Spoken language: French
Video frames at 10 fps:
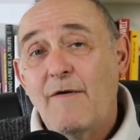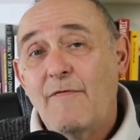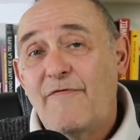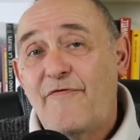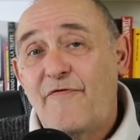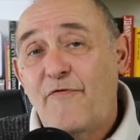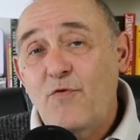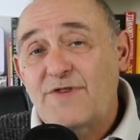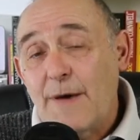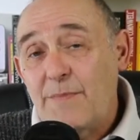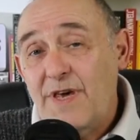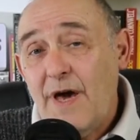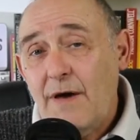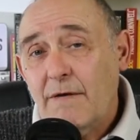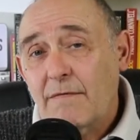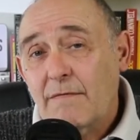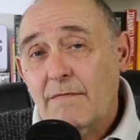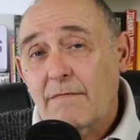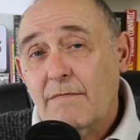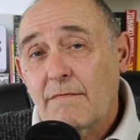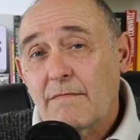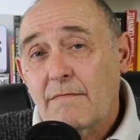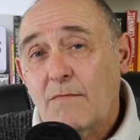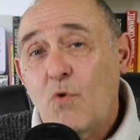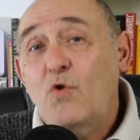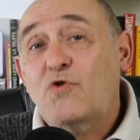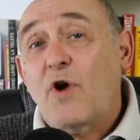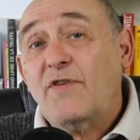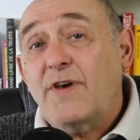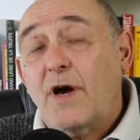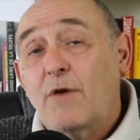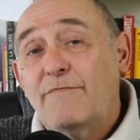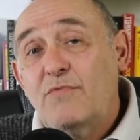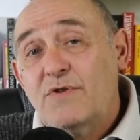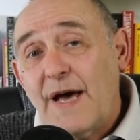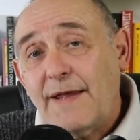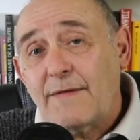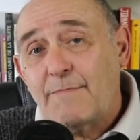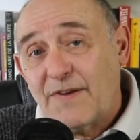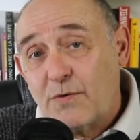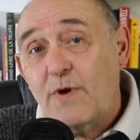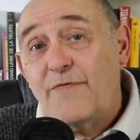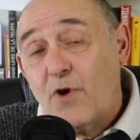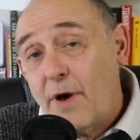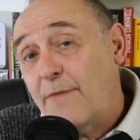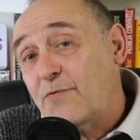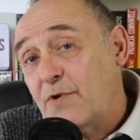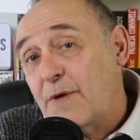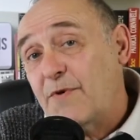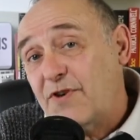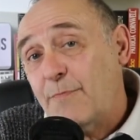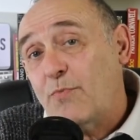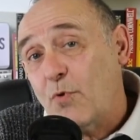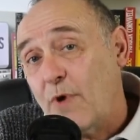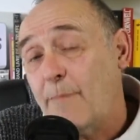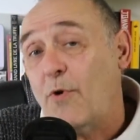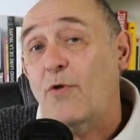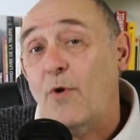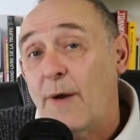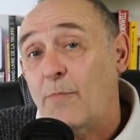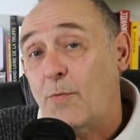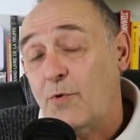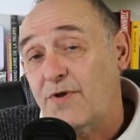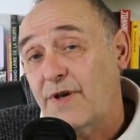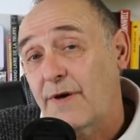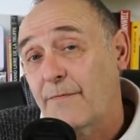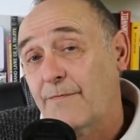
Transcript: vous habiller ou sortir comme vous êtes parce qu'il faut quand même se dépêcher pour lui apprendre la propreté.